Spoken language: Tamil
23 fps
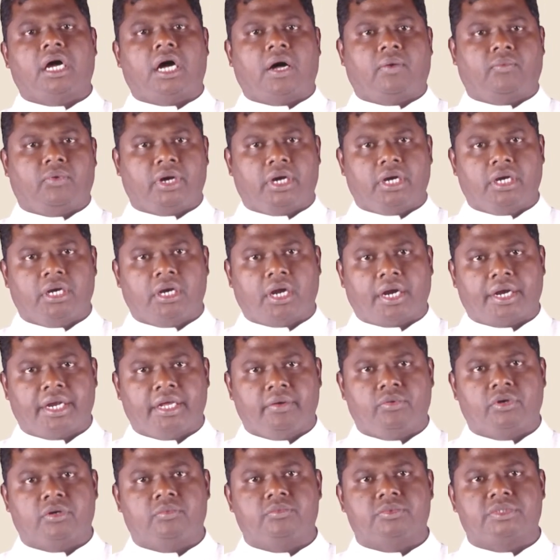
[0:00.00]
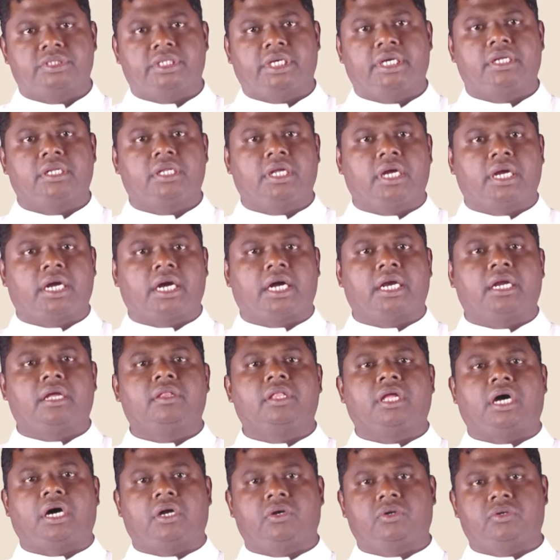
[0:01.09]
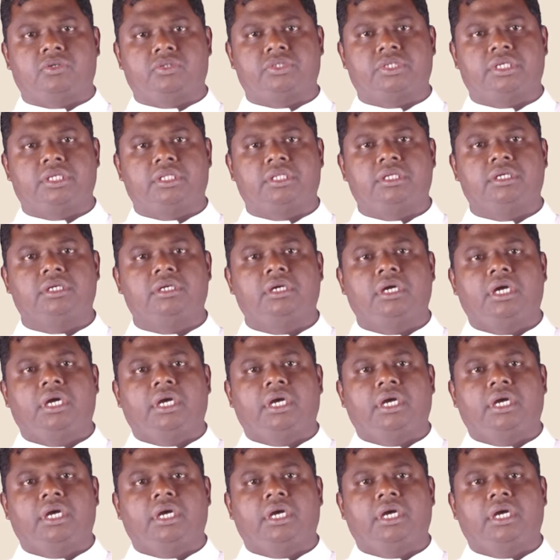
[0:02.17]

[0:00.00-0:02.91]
அவர்கள் அனைவரும் சேர்ந்து கலந்து ஆலோசித்து